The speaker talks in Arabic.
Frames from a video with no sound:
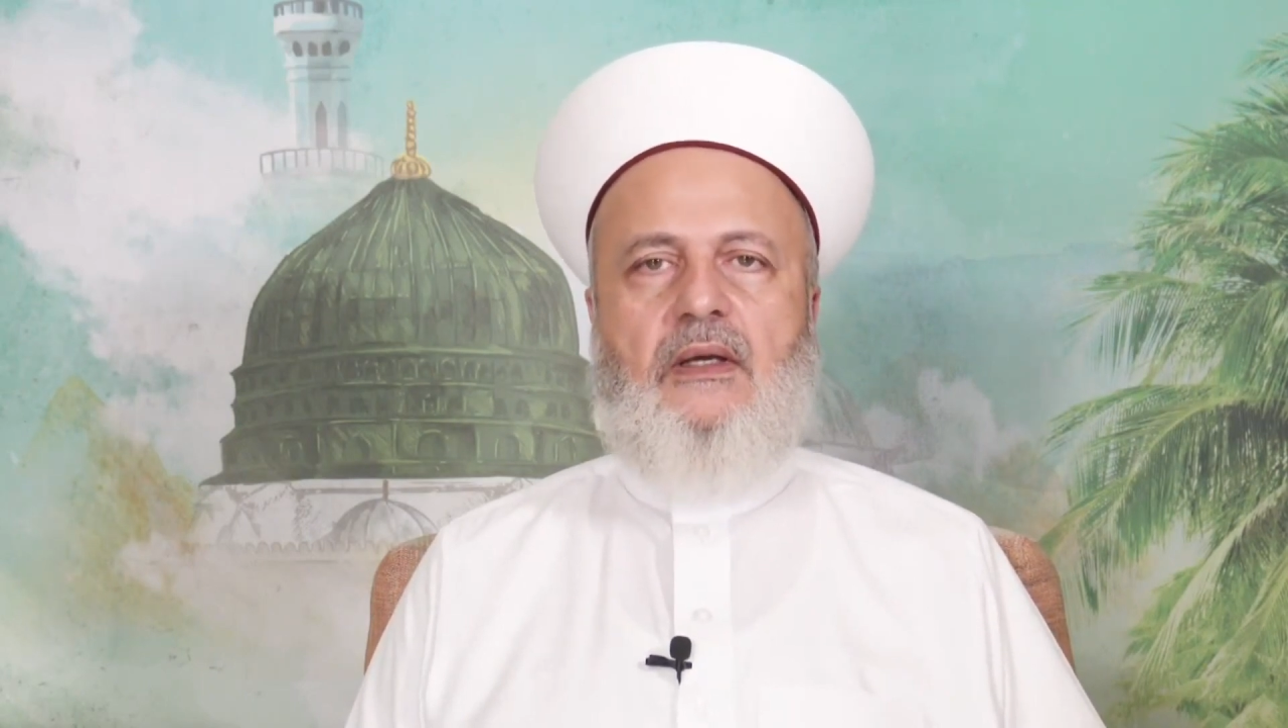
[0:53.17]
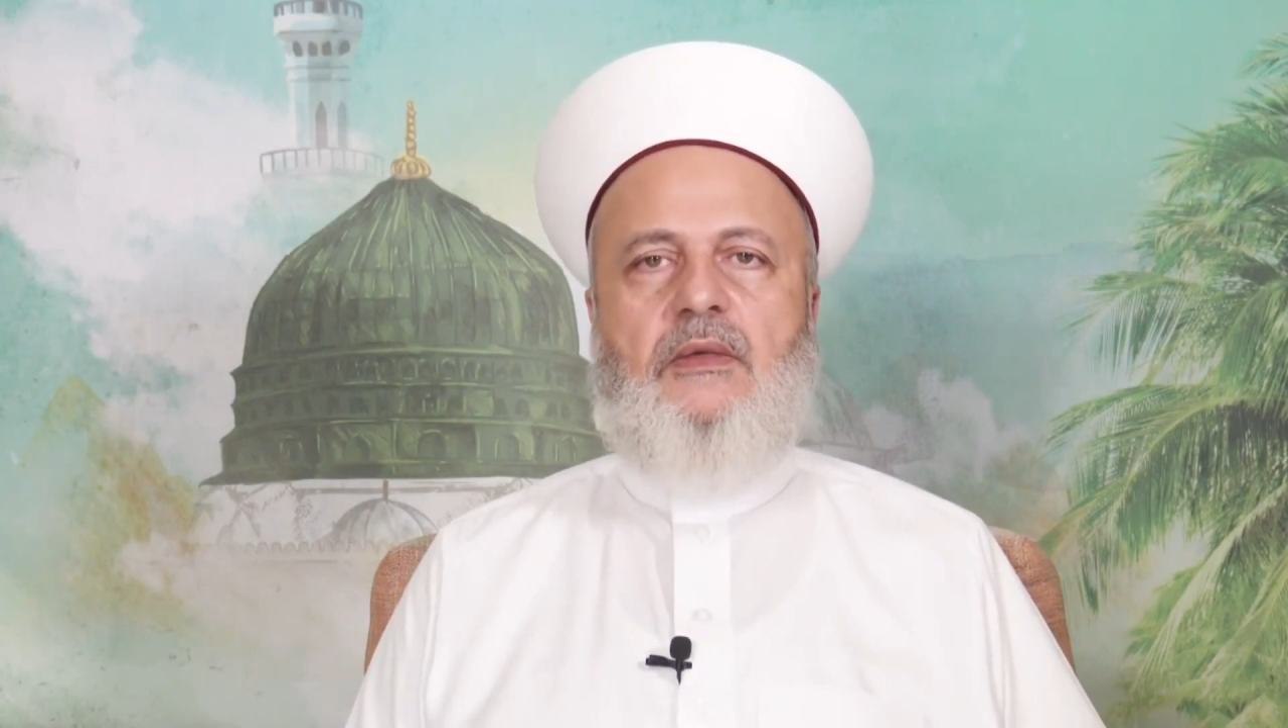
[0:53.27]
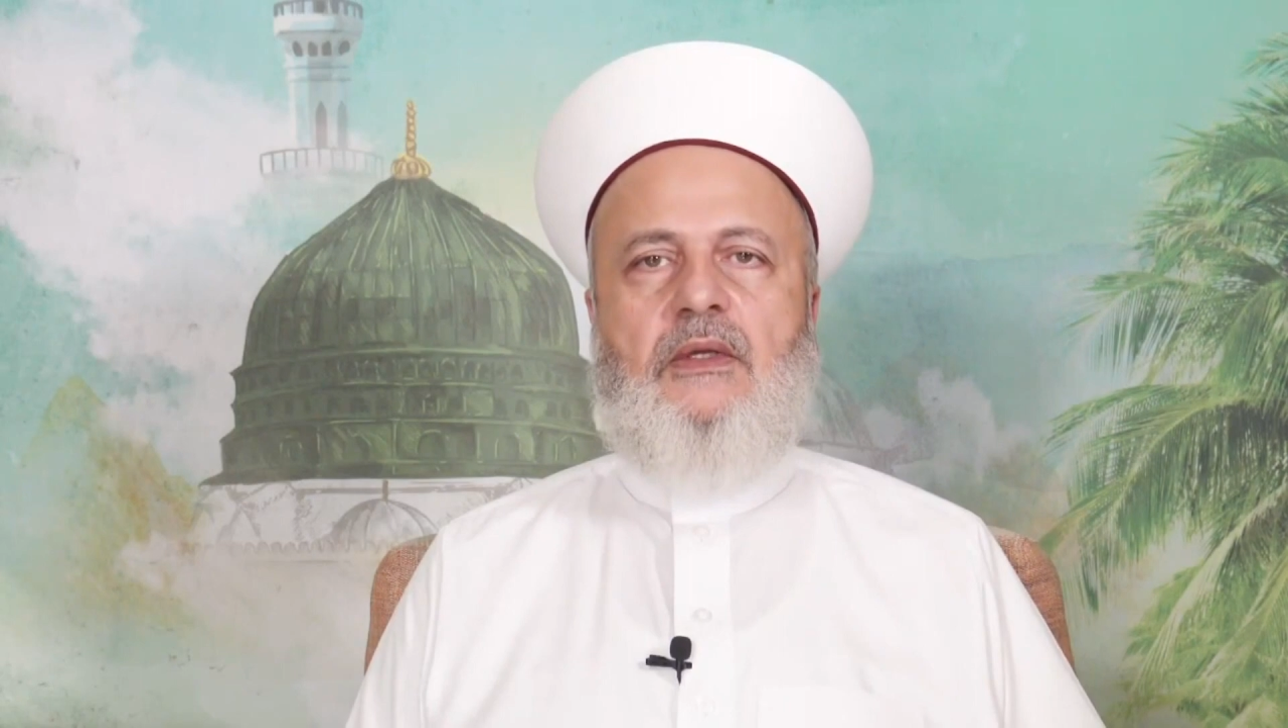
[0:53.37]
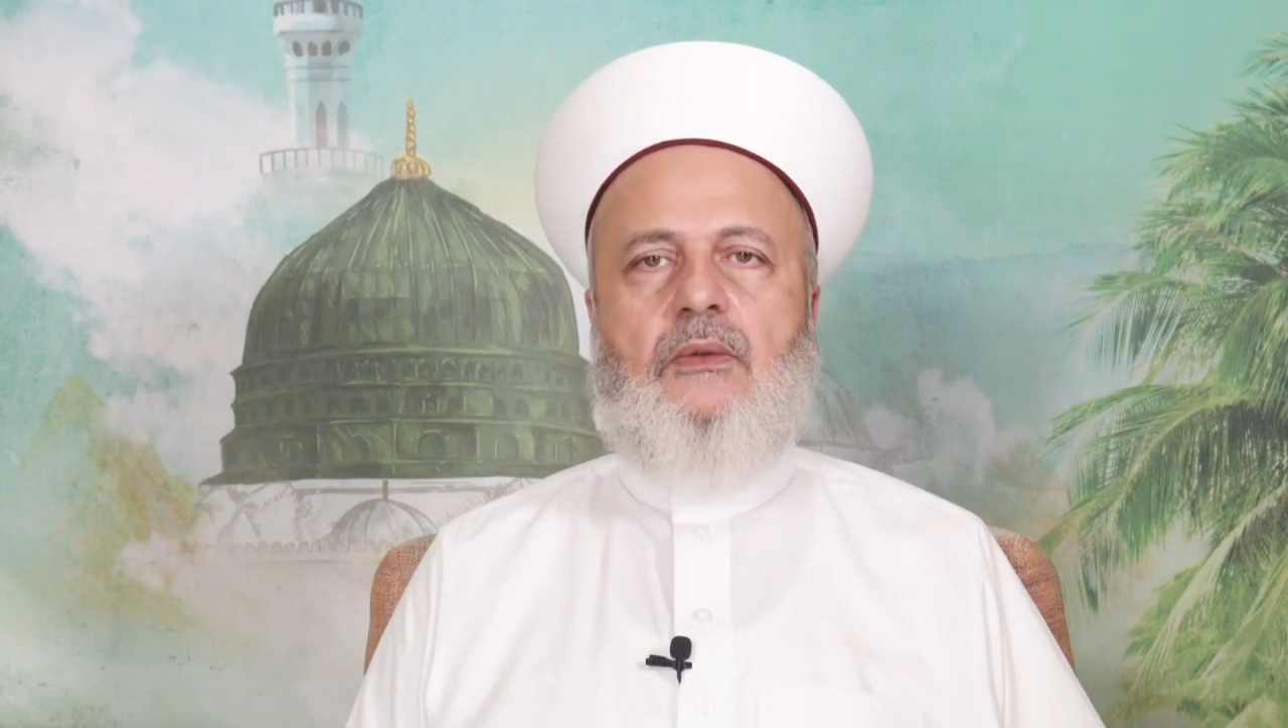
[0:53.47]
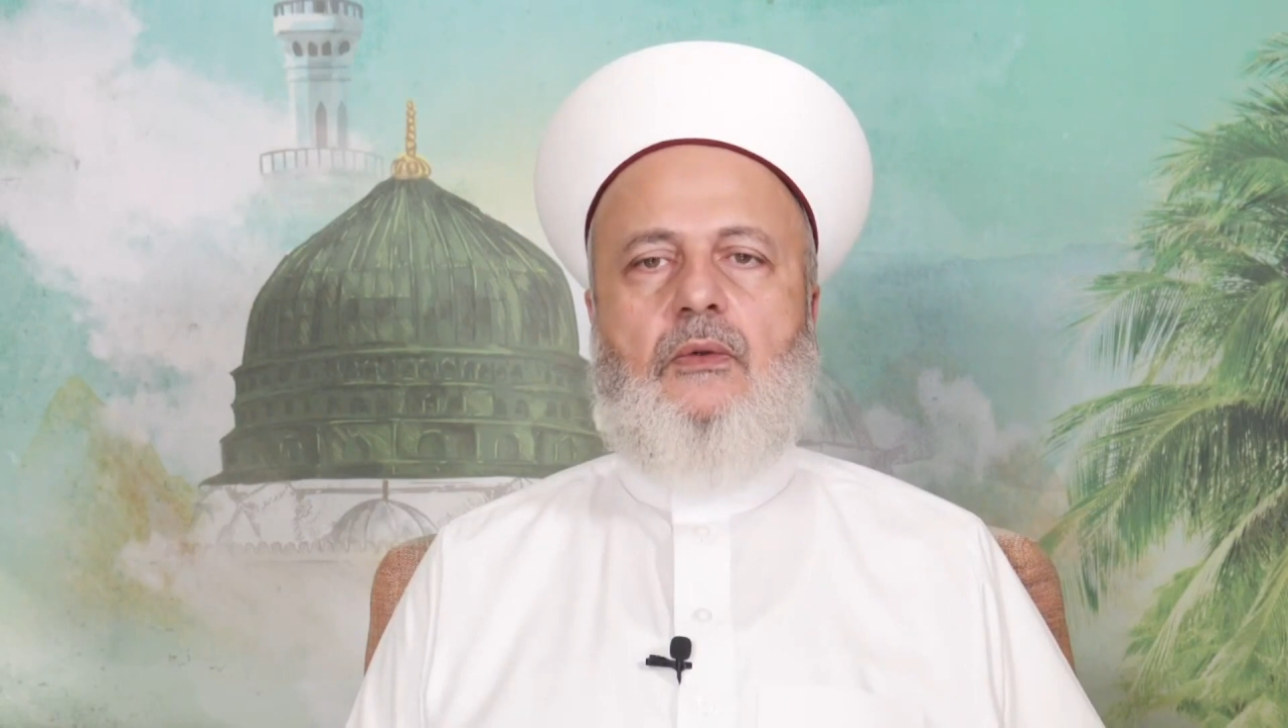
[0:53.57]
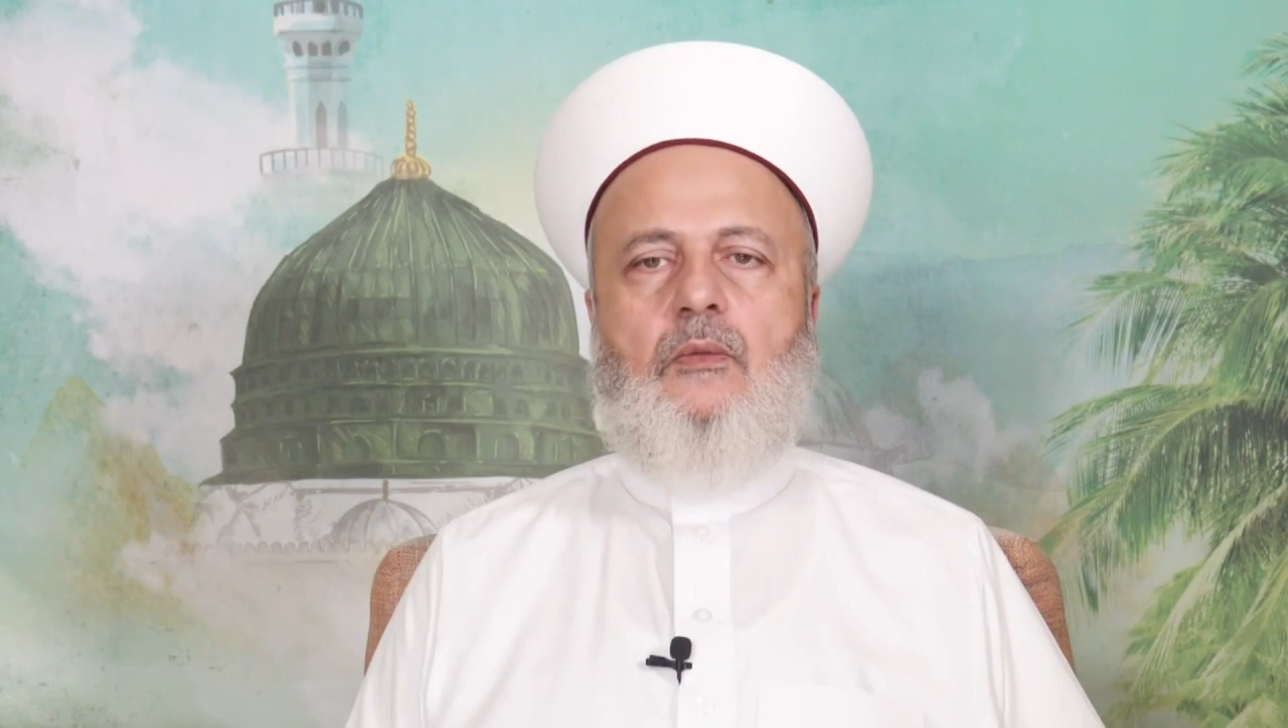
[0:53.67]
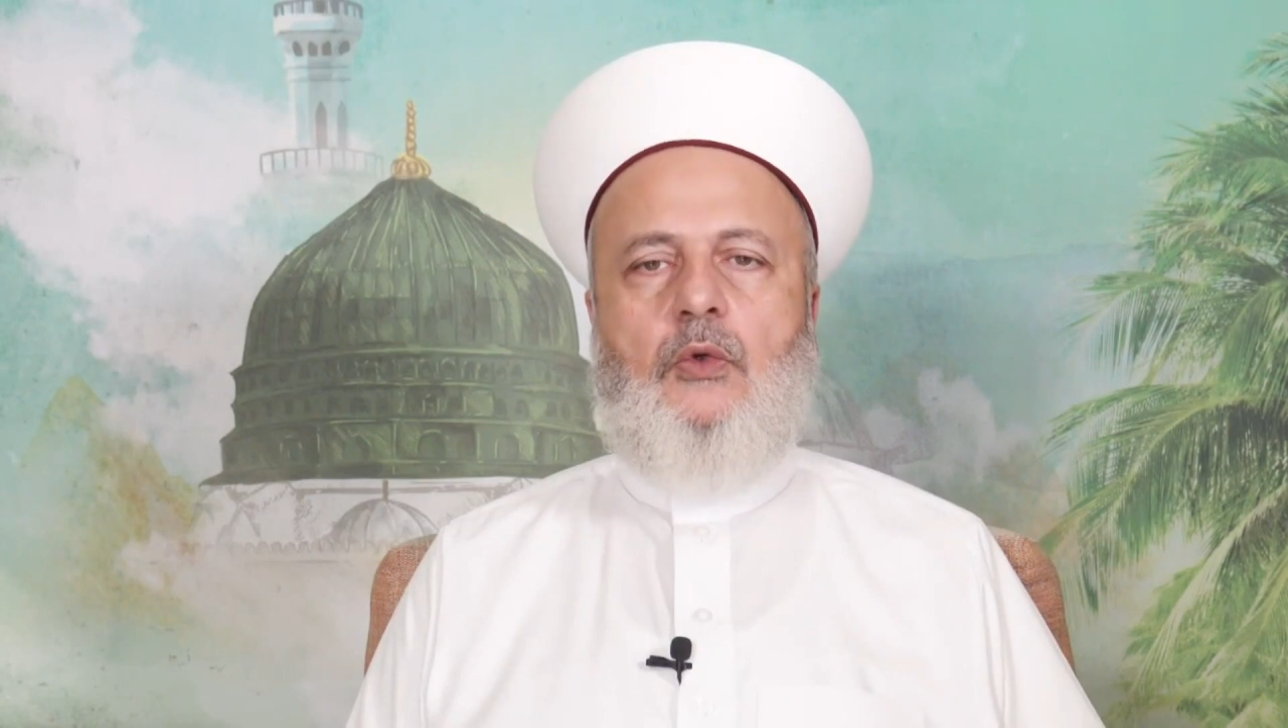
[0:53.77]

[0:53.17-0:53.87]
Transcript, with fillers: منكم